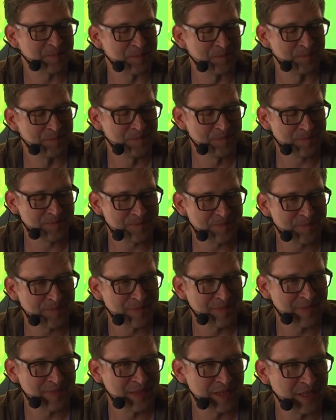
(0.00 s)
Hm?
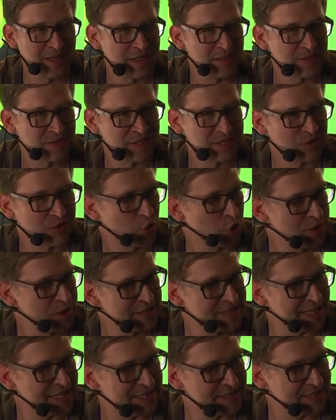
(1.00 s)
Könnte
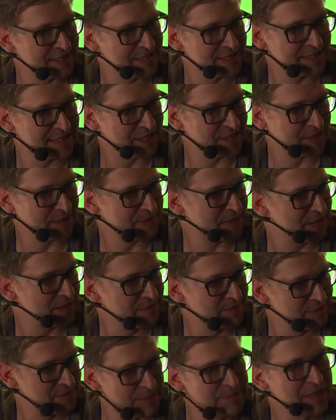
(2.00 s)
sein, dass das, ich habe
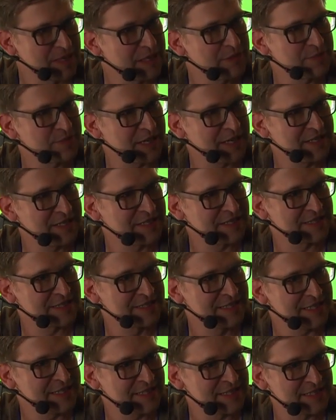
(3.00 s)
den, den Begriff kenne ich jetzt
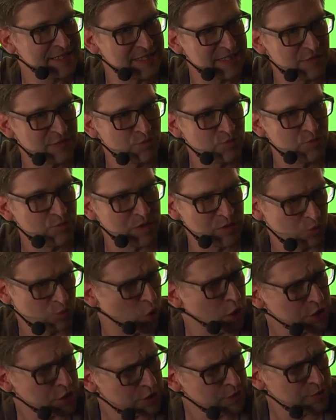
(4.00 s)
nicht. Das ist ein, ein
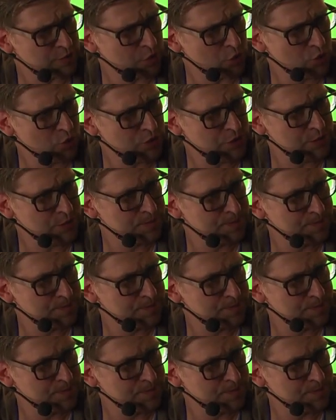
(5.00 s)
Waterphone.